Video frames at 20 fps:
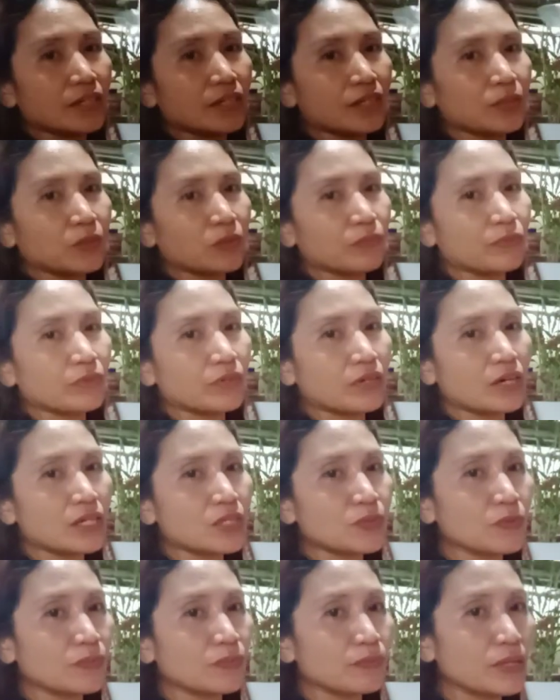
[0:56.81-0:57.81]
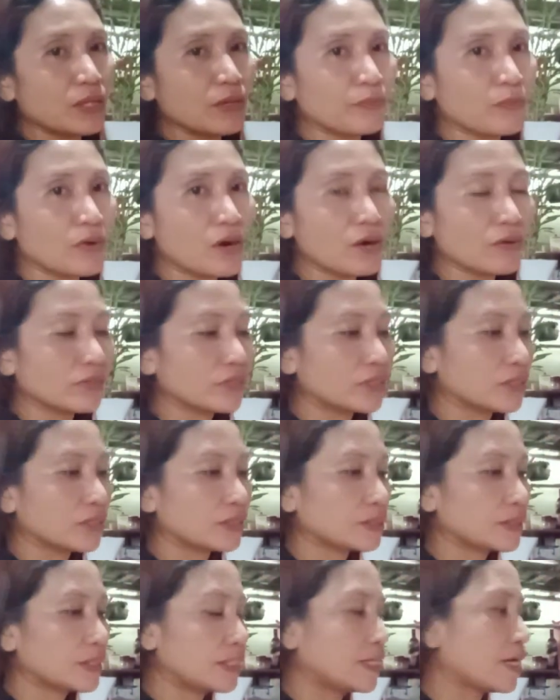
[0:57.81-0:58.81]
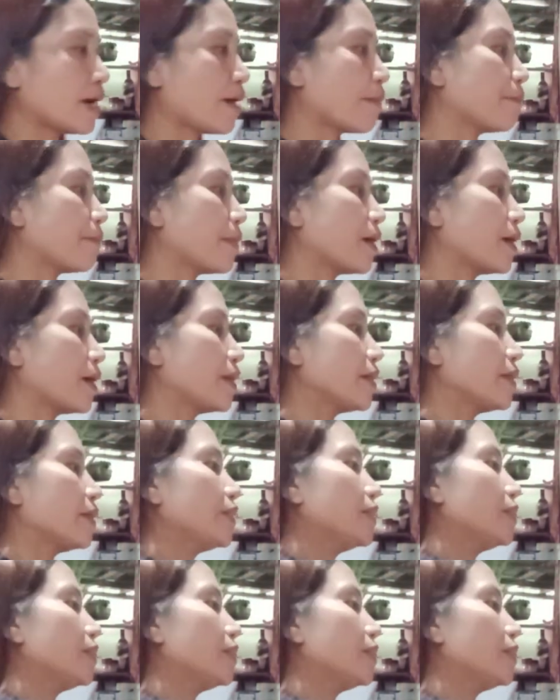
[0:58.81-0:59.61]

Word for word: Ito po guys, bumili po ako ng tinapay.